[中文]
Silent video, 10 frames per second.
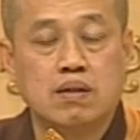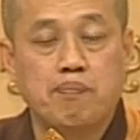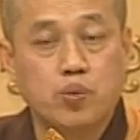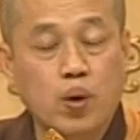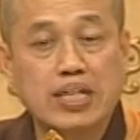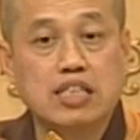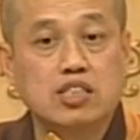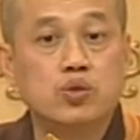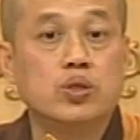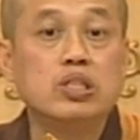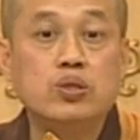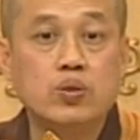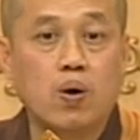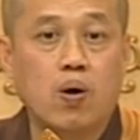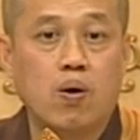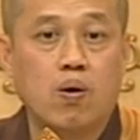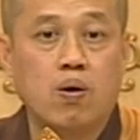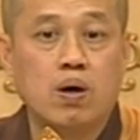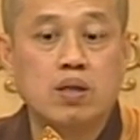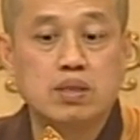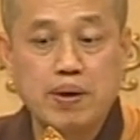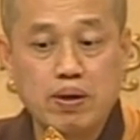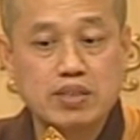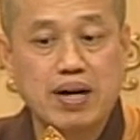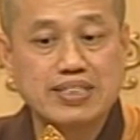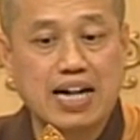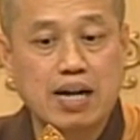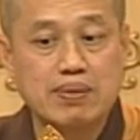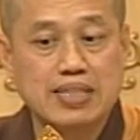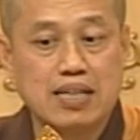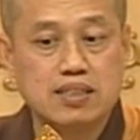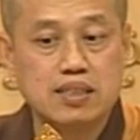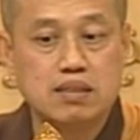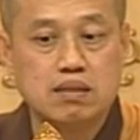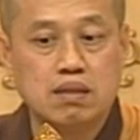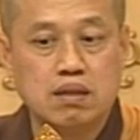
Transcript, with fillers: 不断的去熏修。这边为什么要讲那么详细？